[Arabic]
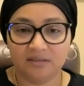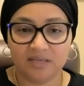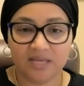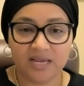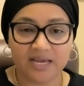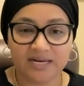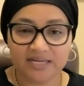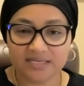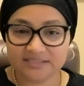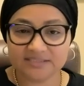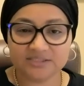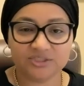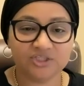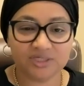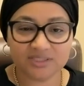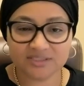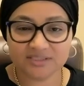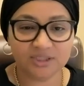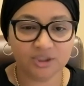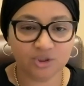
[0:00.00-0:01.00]
يعني إذا
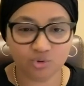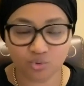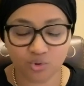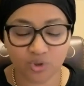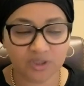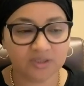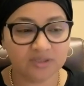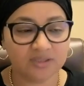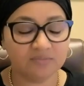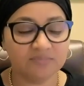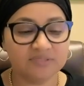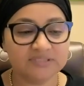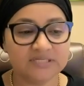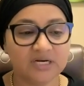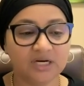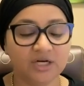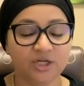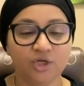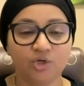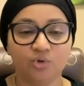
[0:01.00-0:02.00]
الشخص عنده خطة
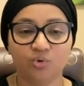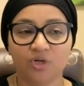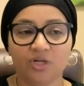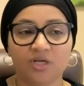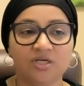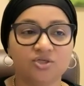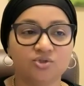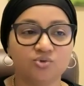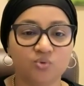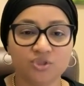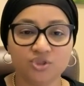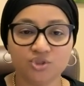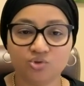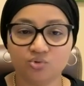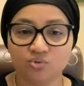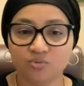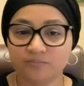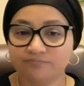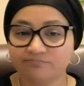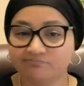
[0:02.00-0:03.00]
مثلا إنه ينقص
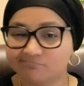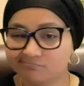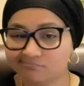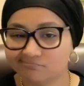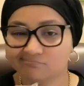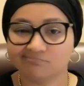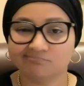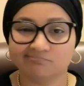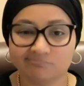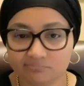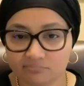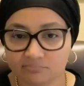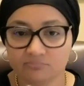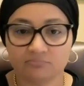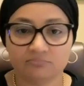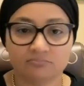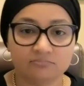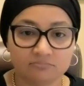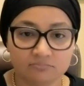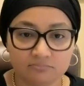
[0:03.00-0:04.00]
وزنه
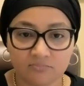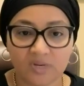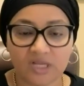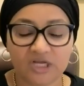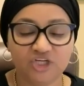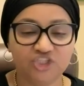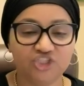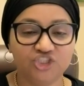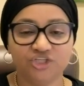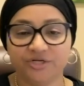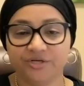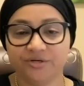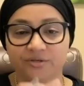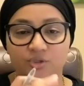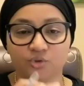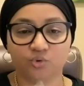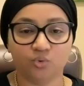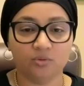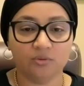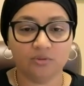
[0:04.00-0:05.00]
20
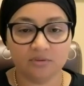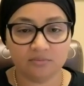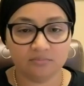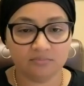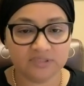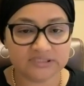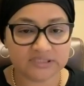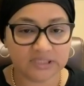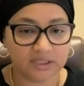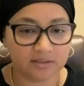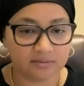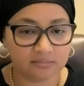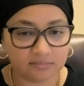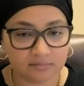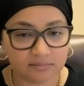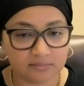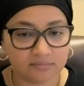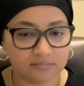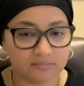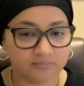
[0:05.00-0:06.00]
رطل مثلا
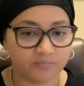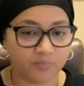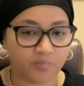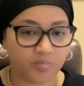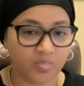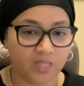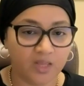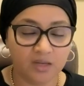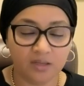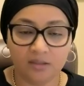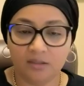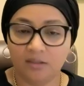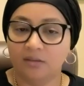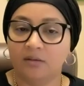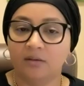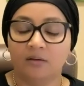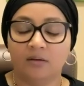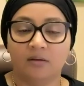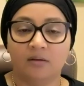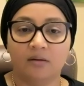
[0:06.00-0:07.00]

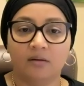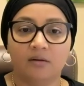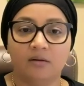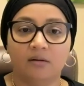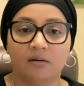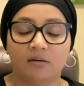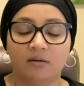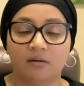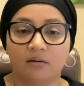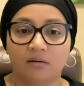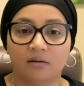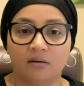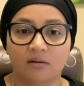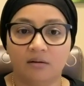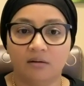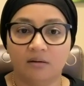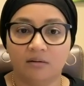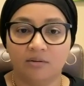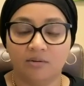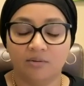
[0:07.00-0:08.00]

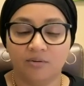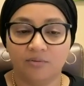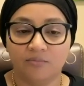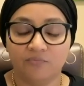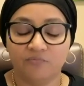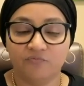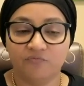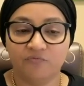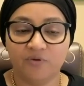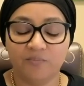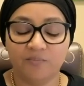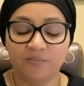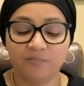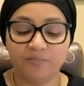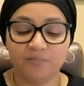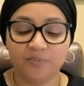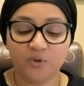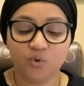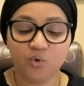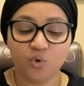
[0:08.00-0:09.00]
آه،
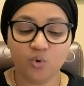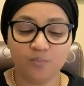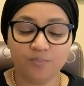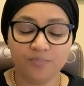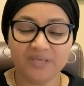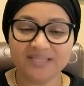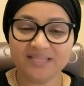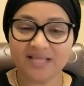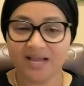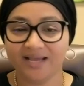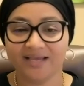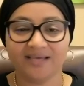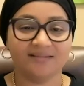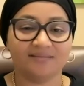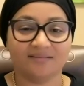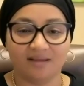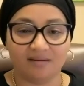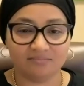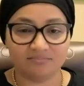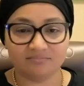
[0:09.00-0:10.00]
فبيقوم يضع
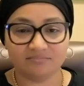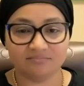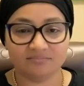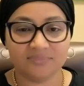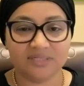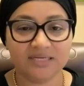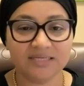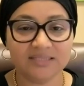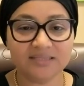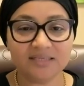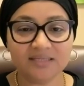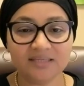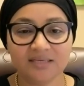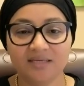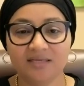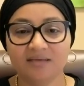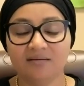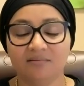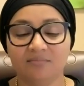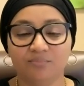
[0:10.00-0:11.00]
خطة الخطة
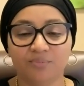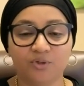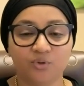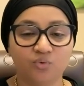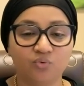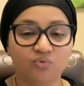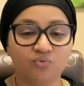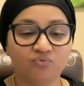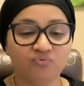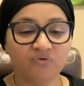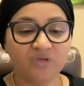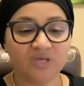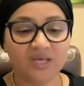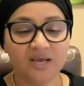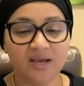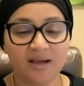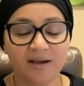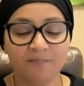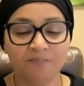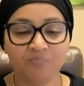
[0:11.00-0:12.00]
دي بيكون
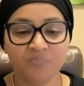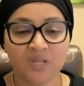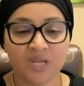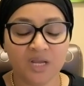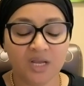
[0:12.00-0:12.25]
فيها